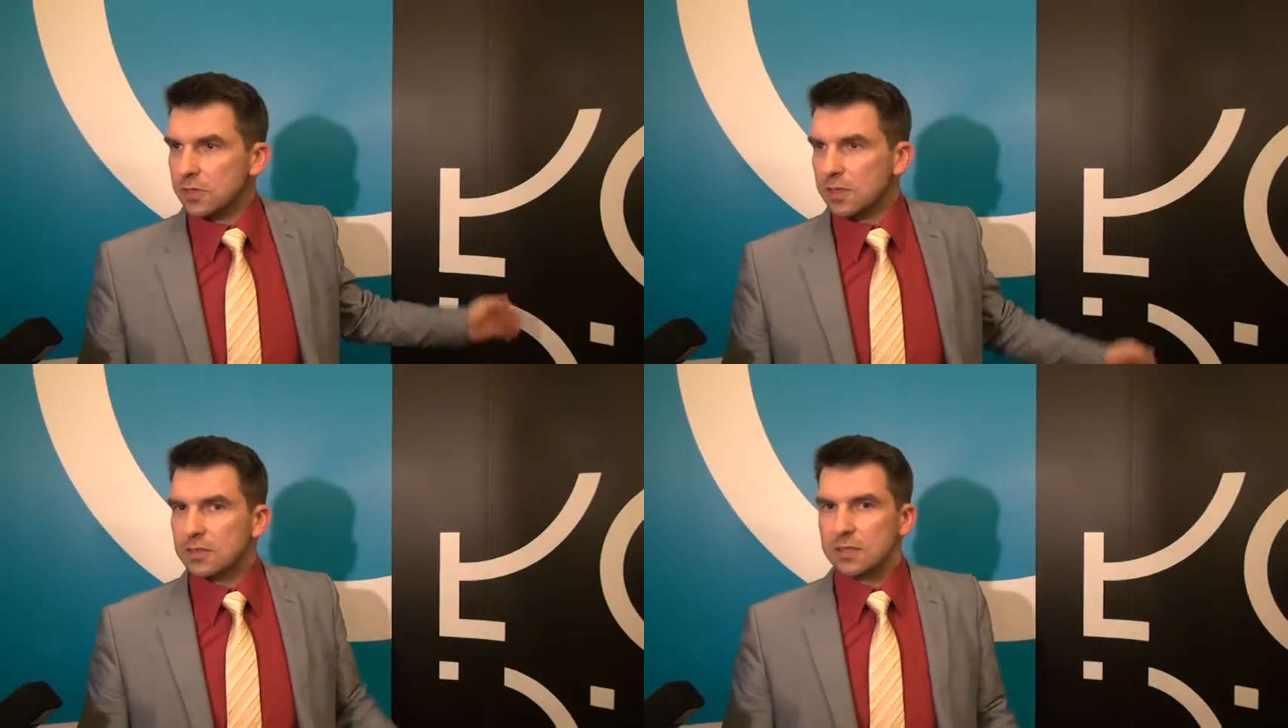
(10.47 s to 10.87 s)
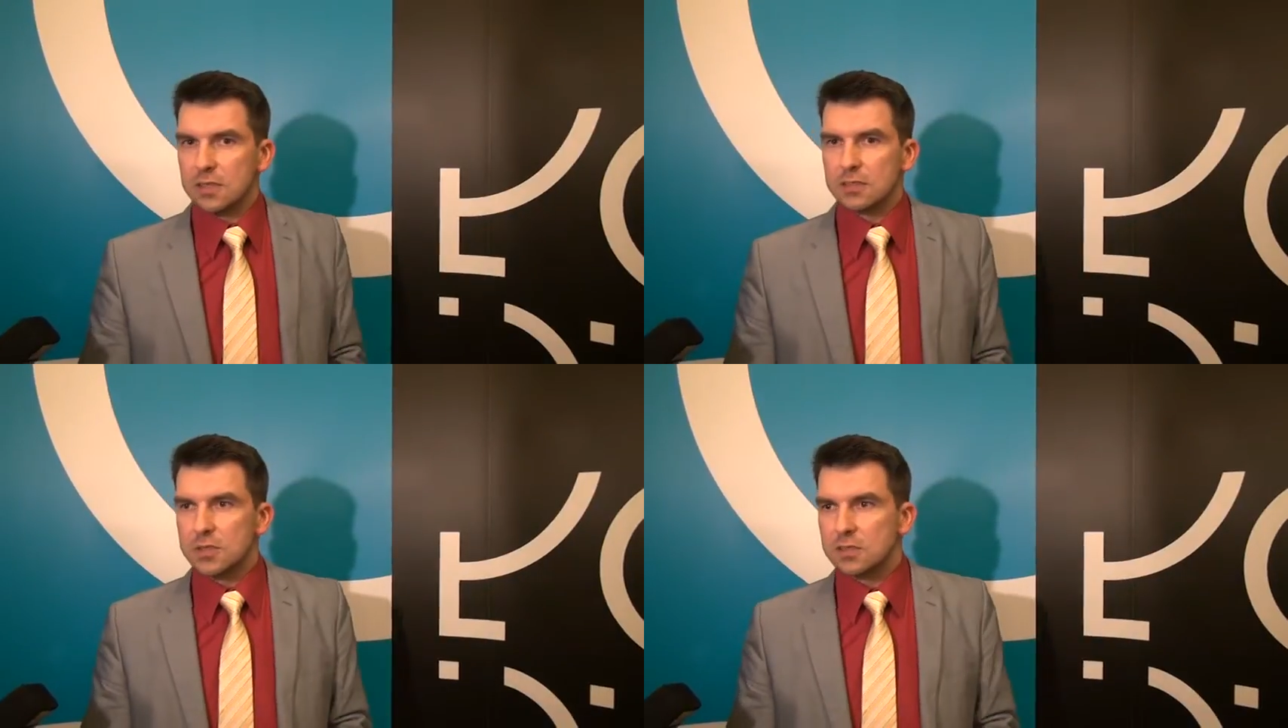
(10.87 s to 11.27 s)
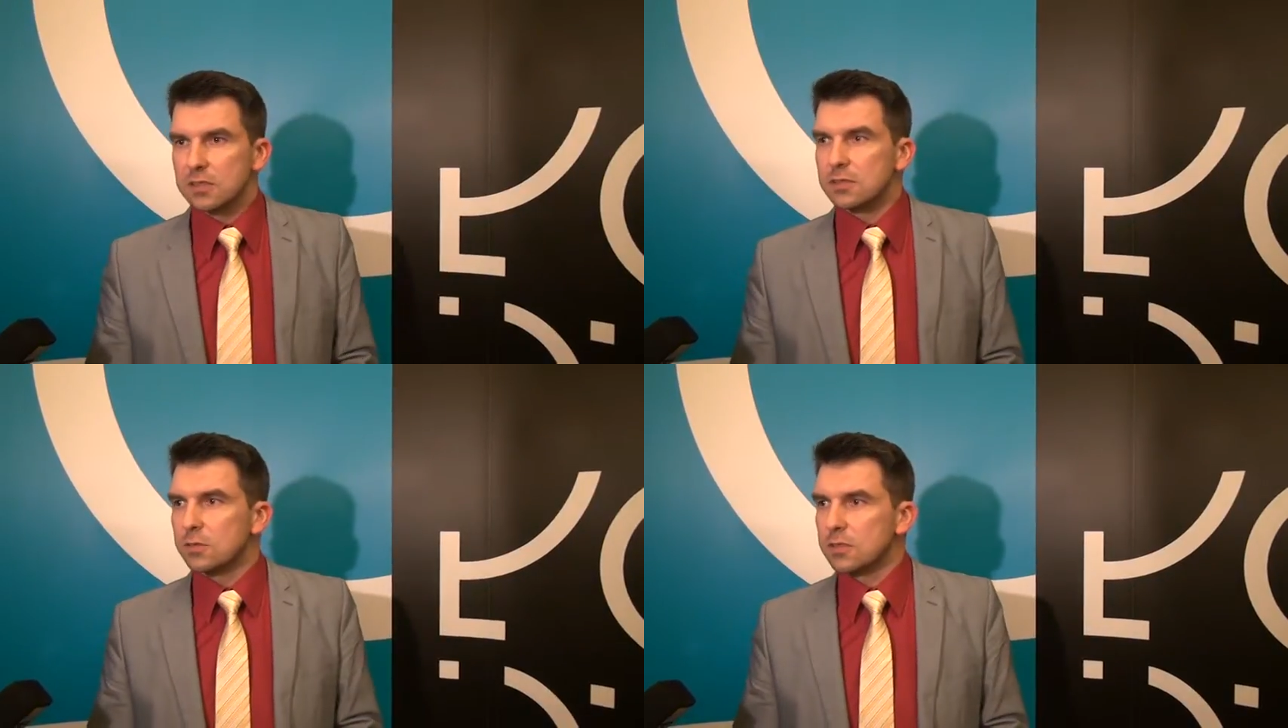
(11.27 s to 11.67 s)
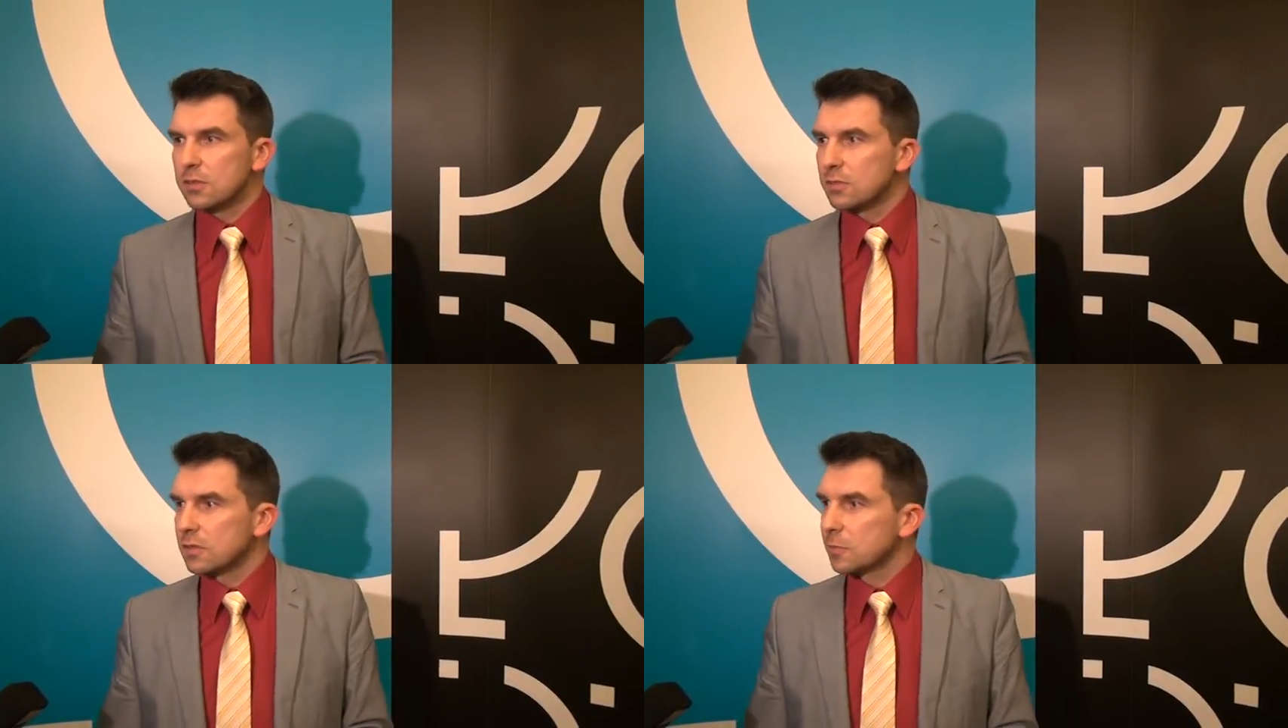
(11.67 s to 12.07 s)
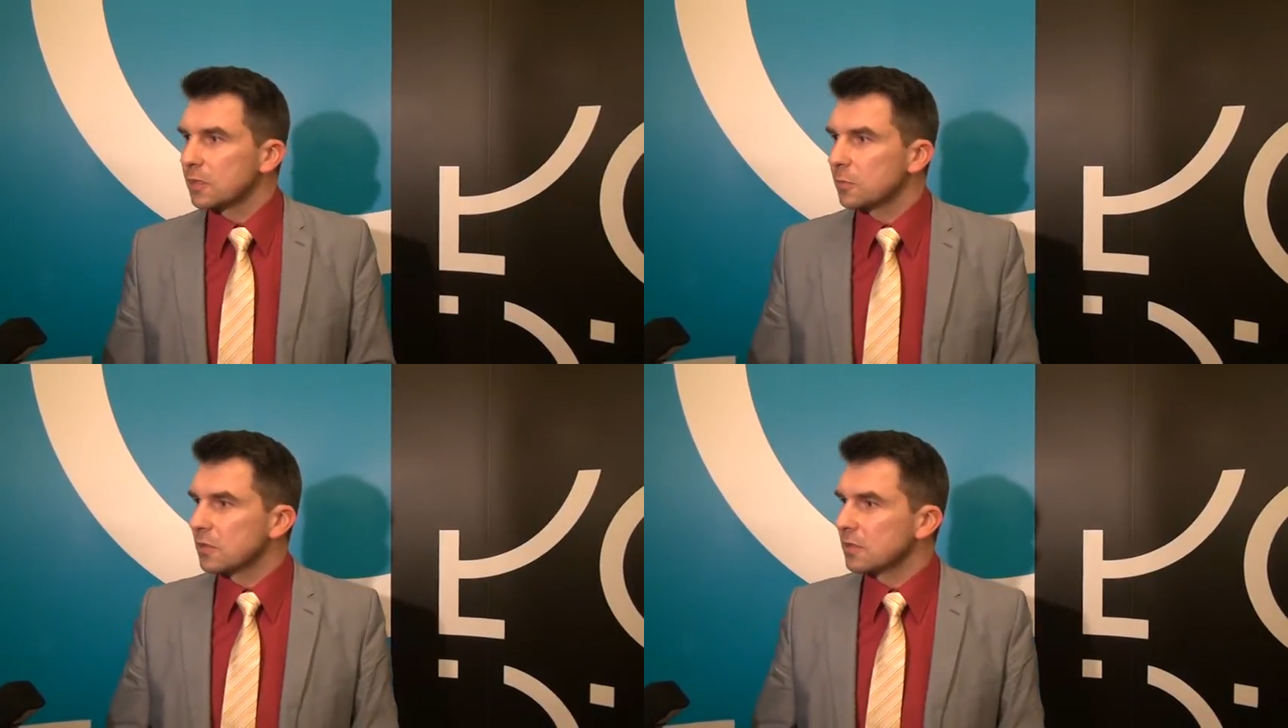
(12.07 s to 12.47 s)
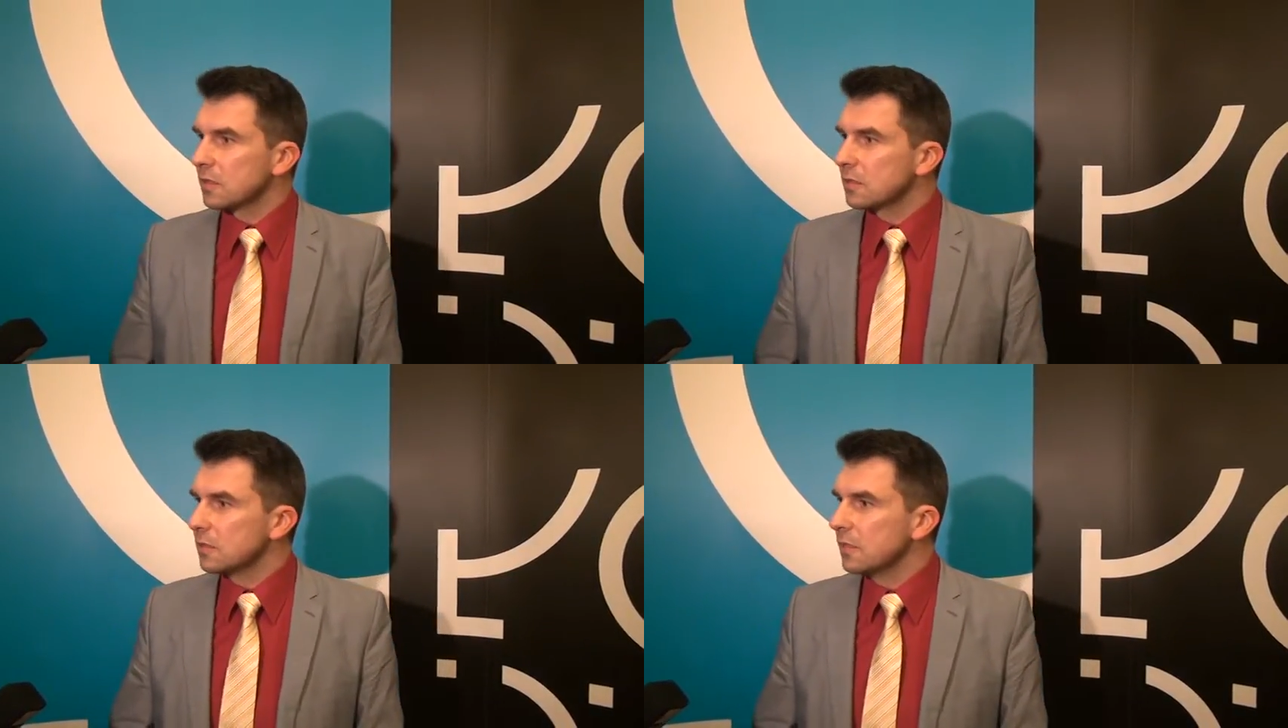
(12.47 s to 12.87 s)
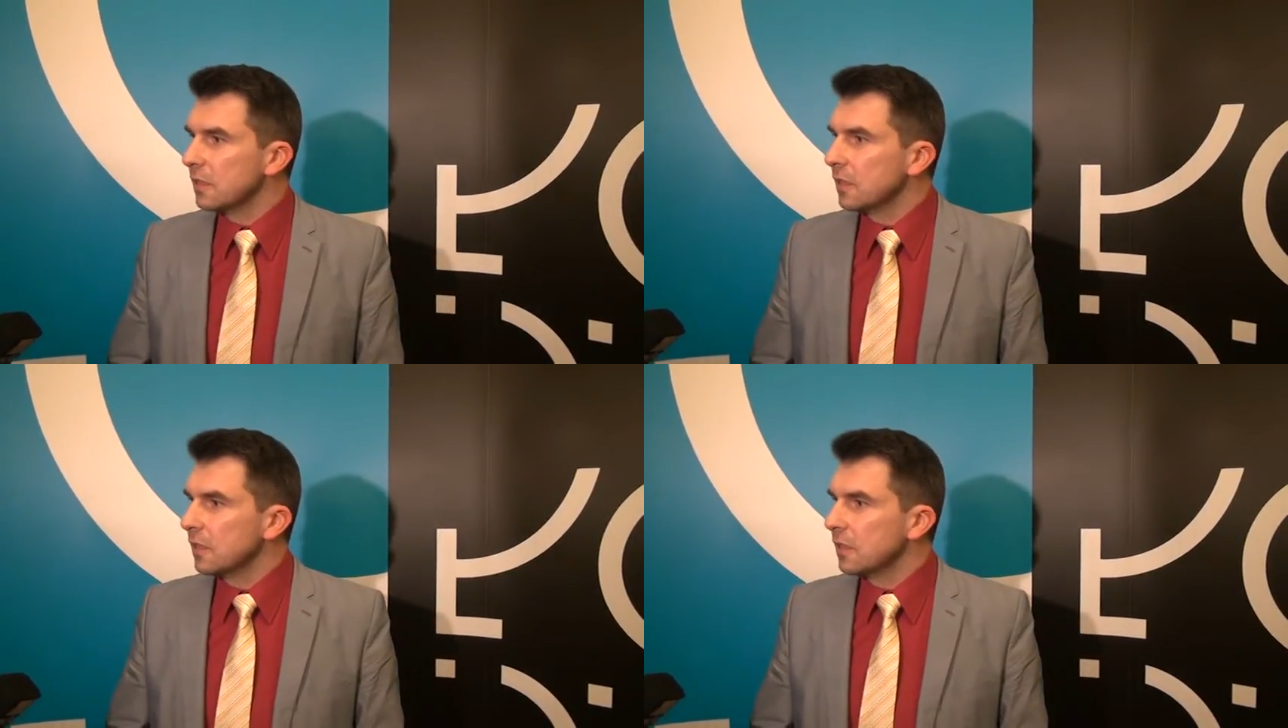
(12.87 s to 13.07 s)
radnych Rady Miejskiej, z której to korzysta pani prezydent i, e,